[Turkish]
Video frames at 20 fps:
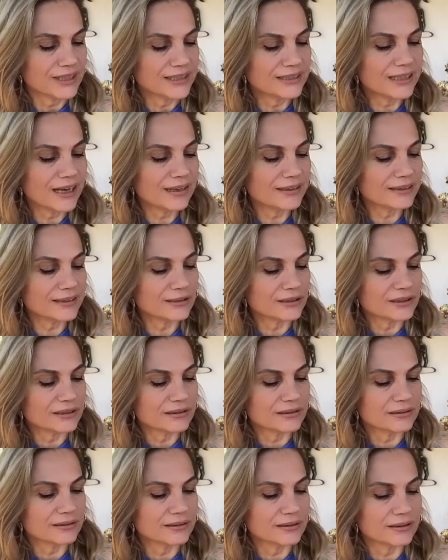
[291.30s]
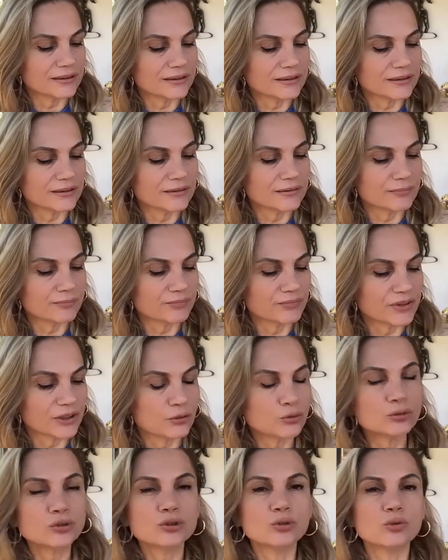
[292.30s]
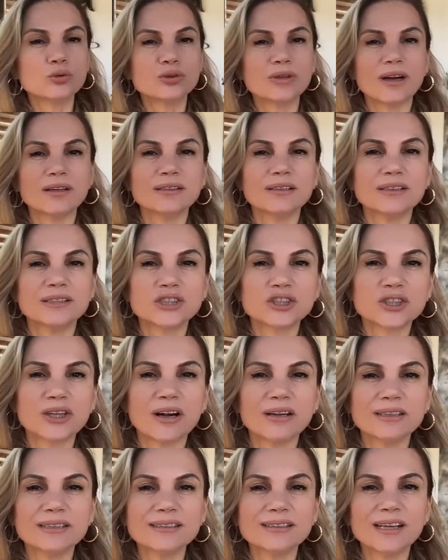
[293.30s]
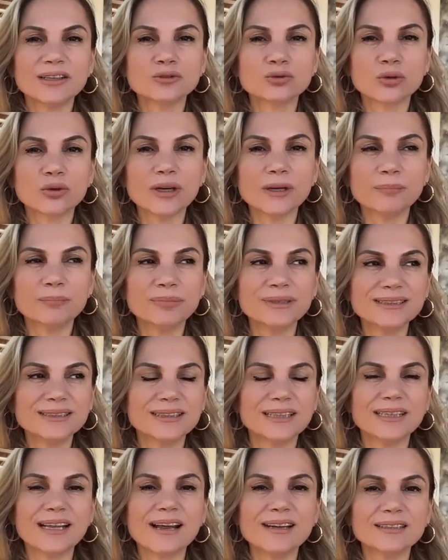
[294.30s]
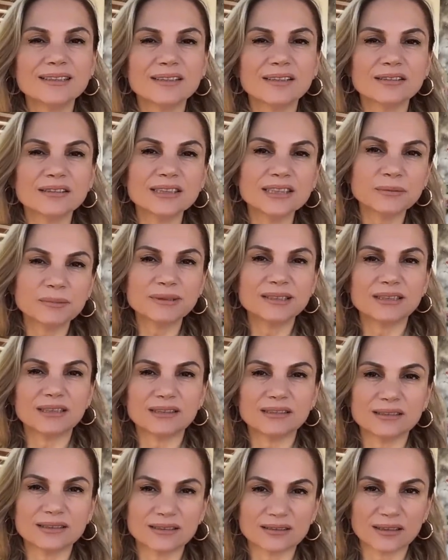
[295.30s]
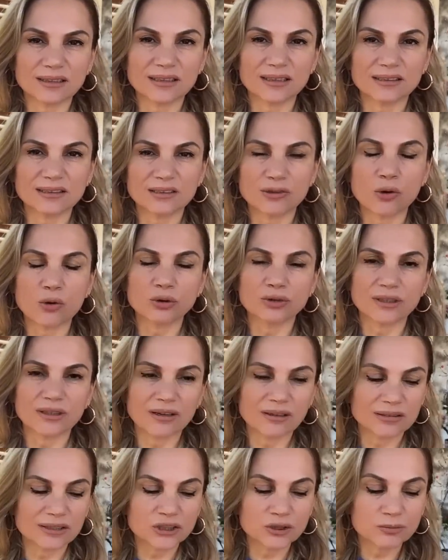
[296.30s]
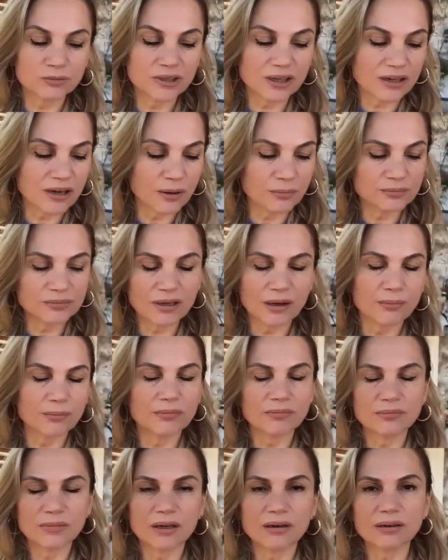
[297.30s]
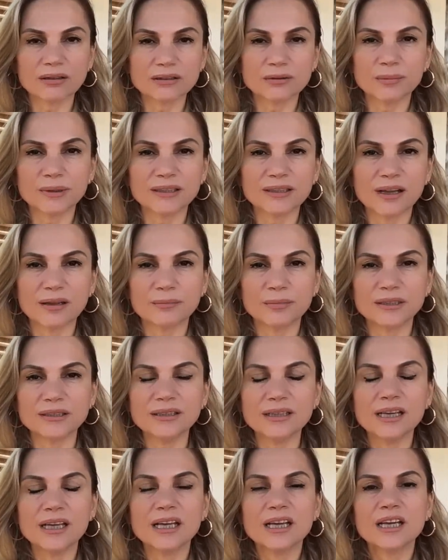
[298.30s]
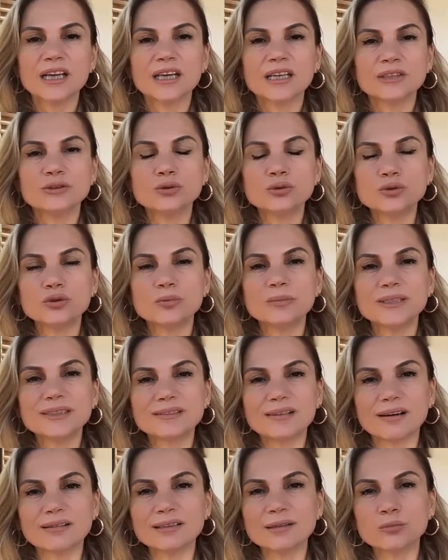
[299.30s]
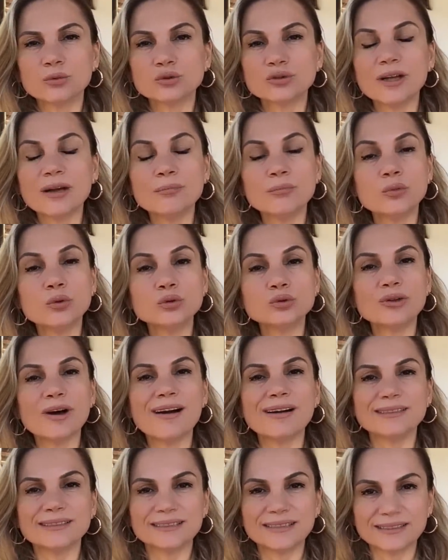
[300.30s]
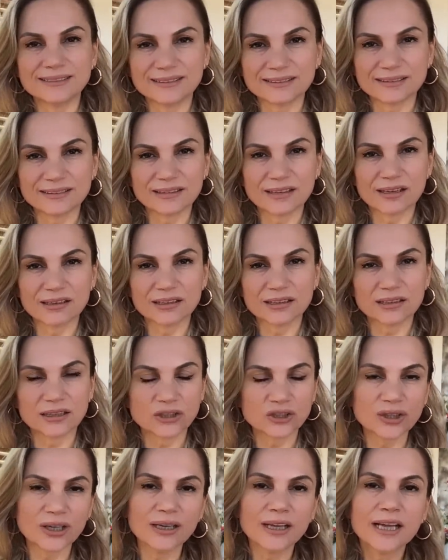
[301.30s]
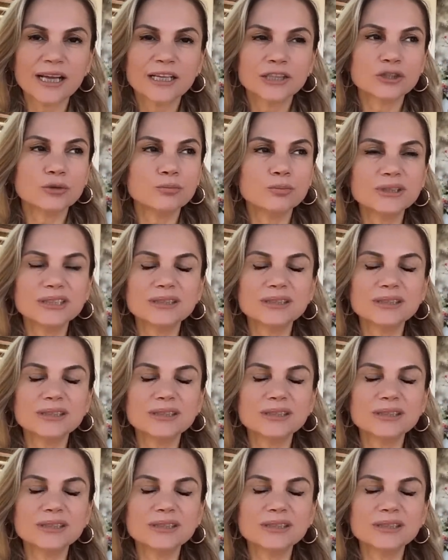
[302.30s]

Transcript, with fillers: yani e, Rusya-Ukrayna işgalinden sonra biz de nereden alırız? Biz de Hindistan'a gittik oradan aldık. Şimdi rakam tam aklıma gelmedi yüklü miktarda buradan buğday getirdik arkadaşlar. Şimdi